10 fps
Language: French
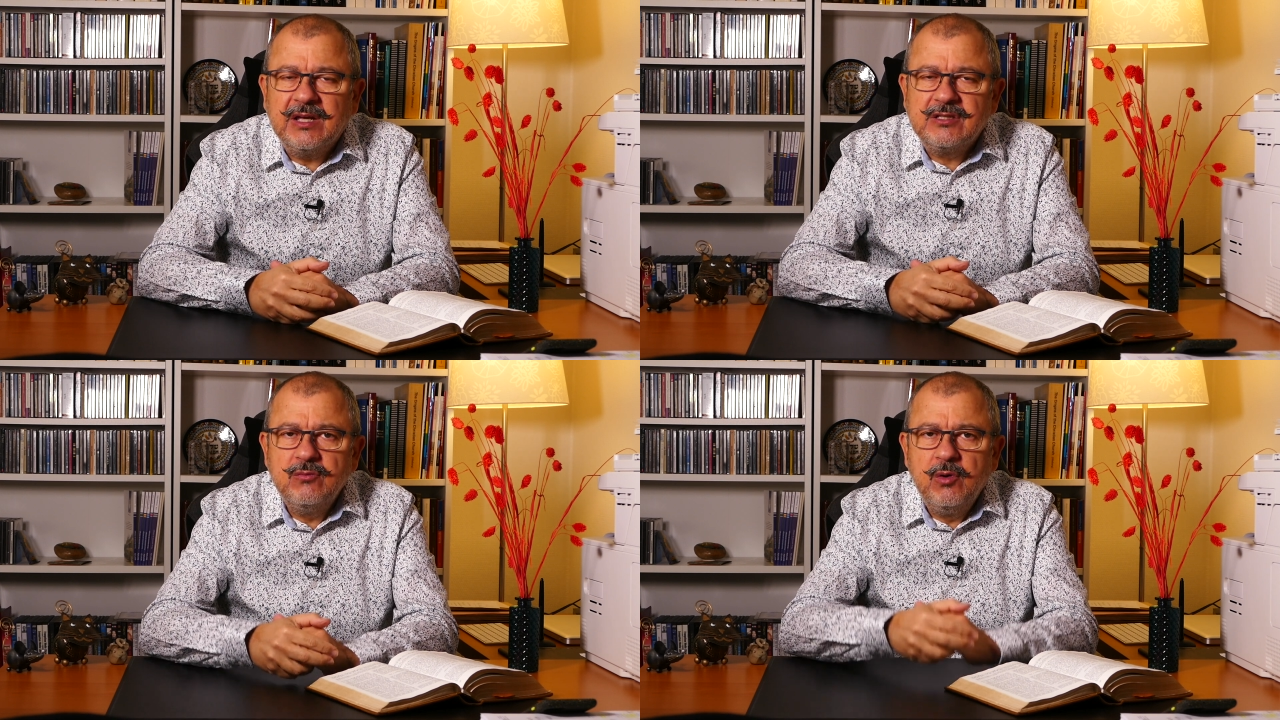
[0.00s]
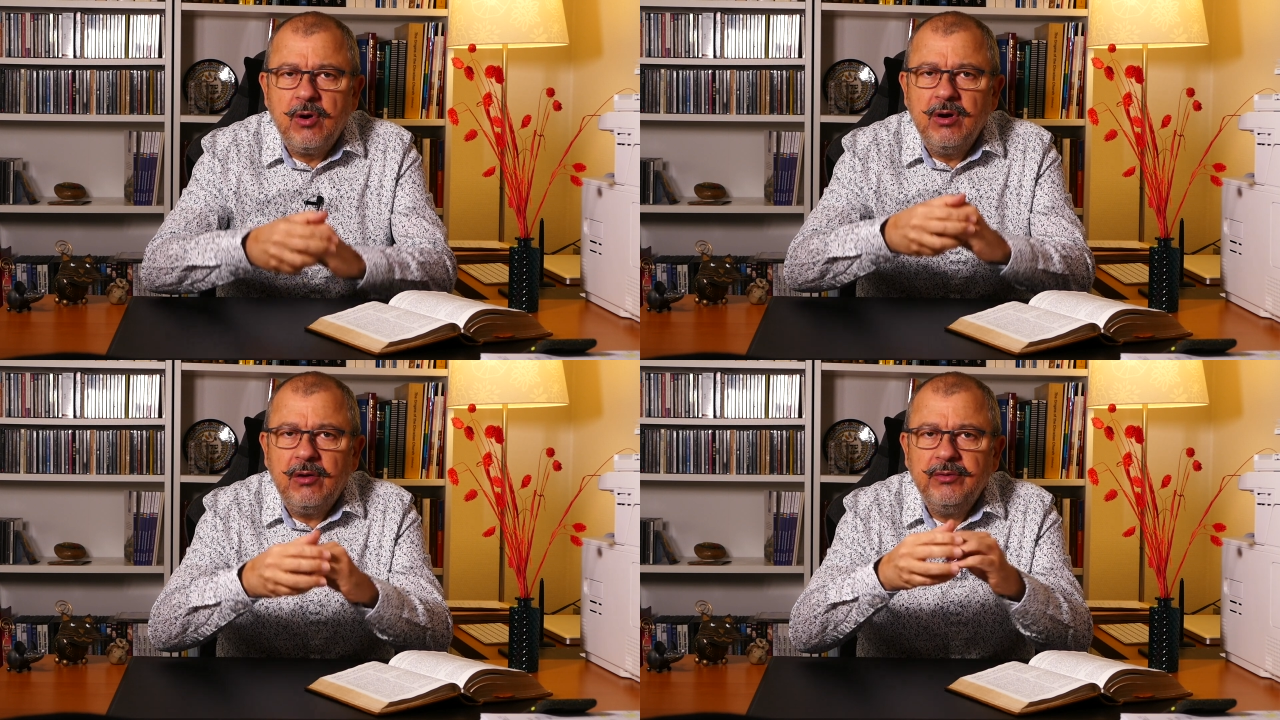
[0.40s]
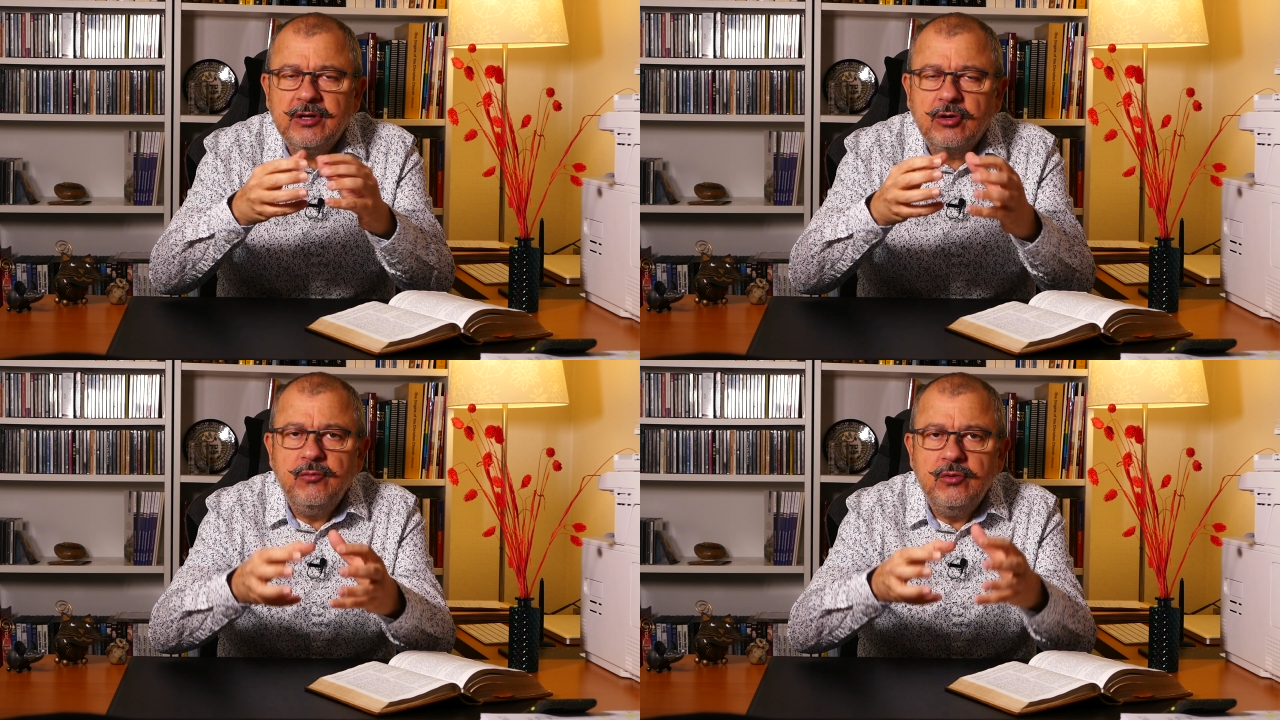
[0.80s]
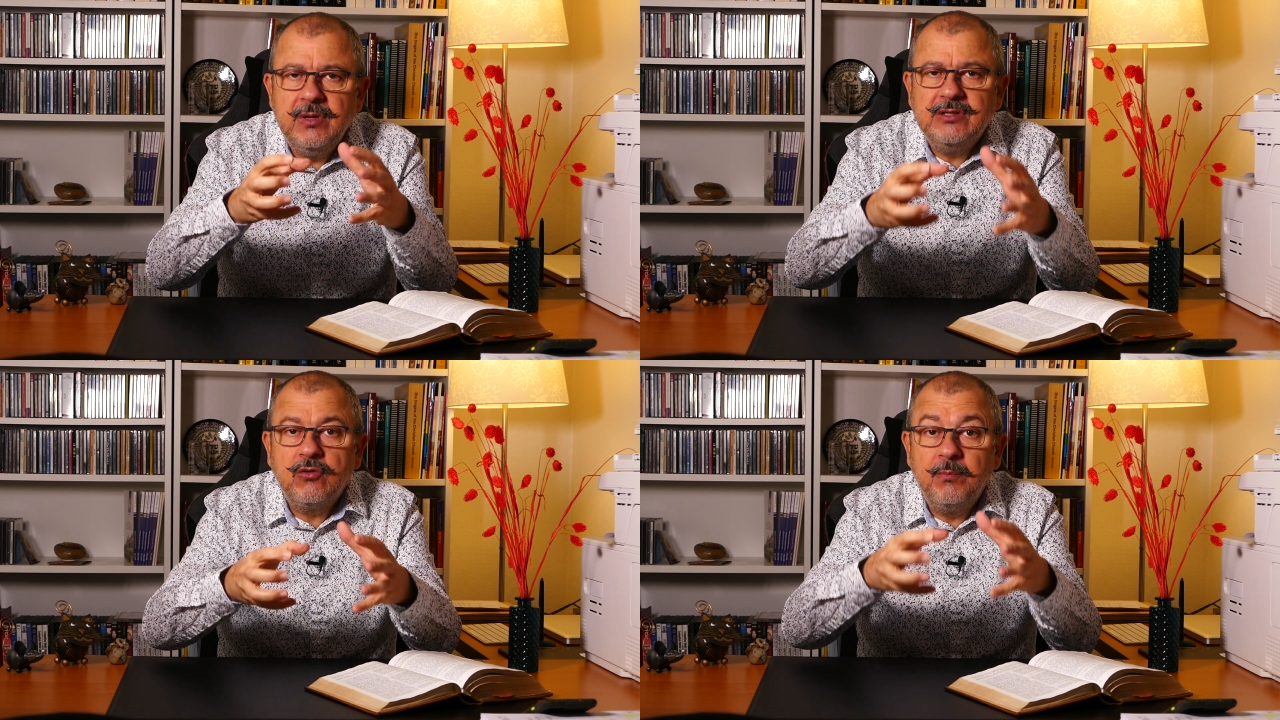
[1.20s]
À ce moment-là, on est comme une
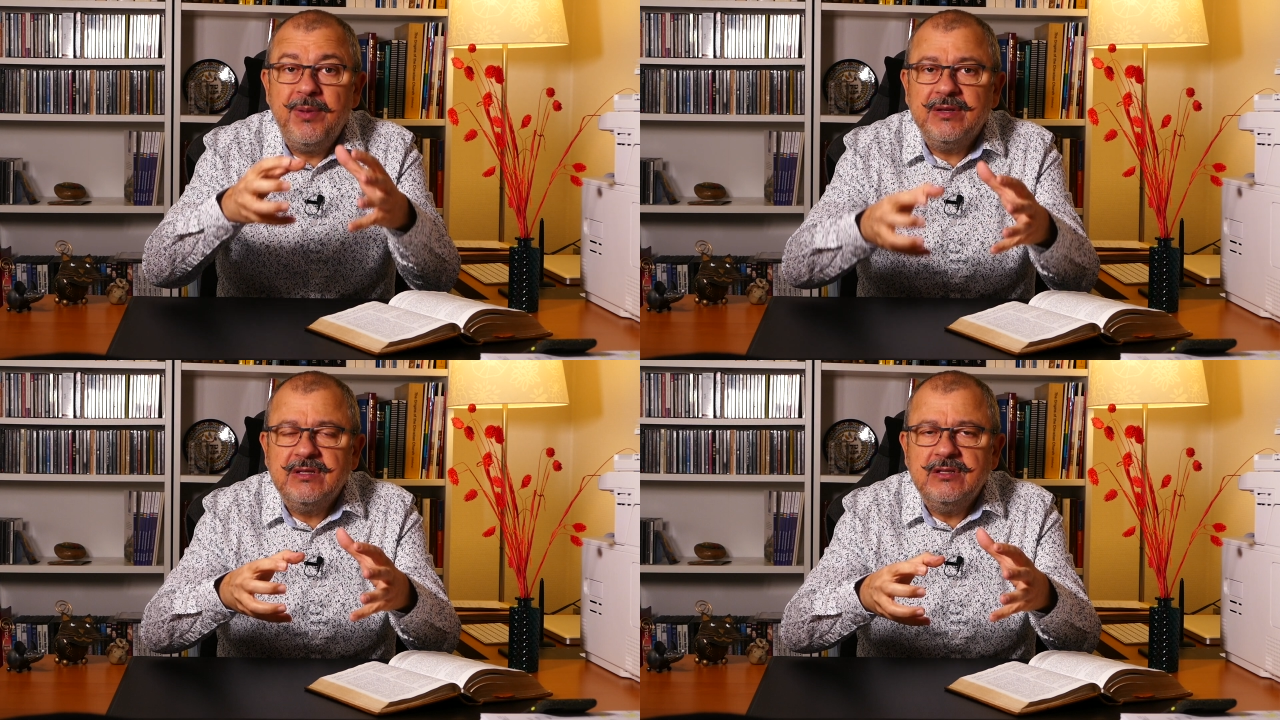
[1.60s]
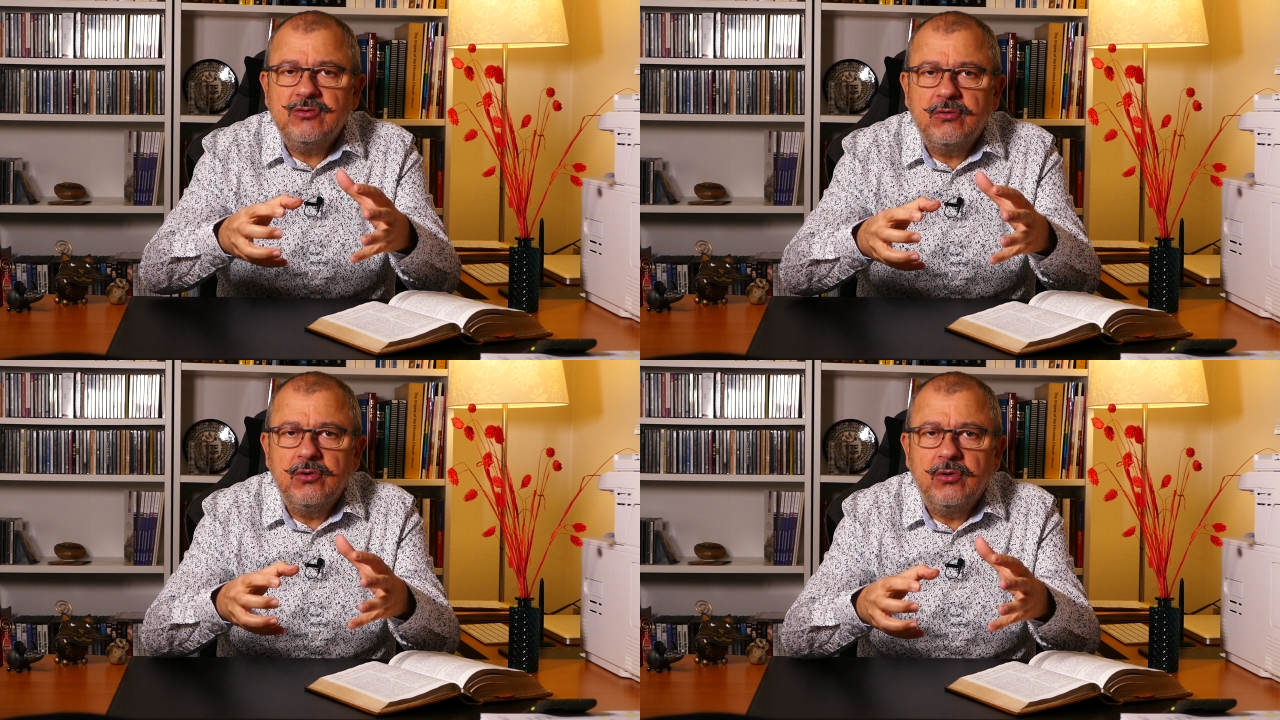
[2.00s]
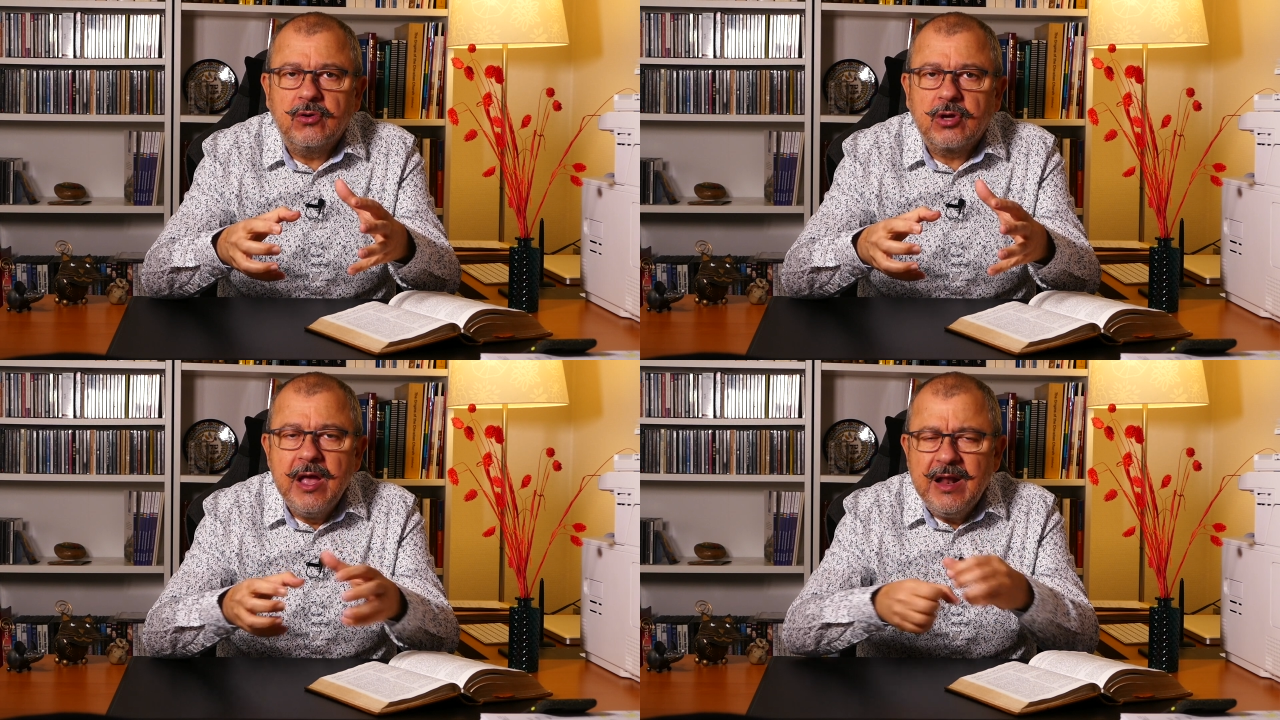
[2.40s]
maison bâtie sur le roc.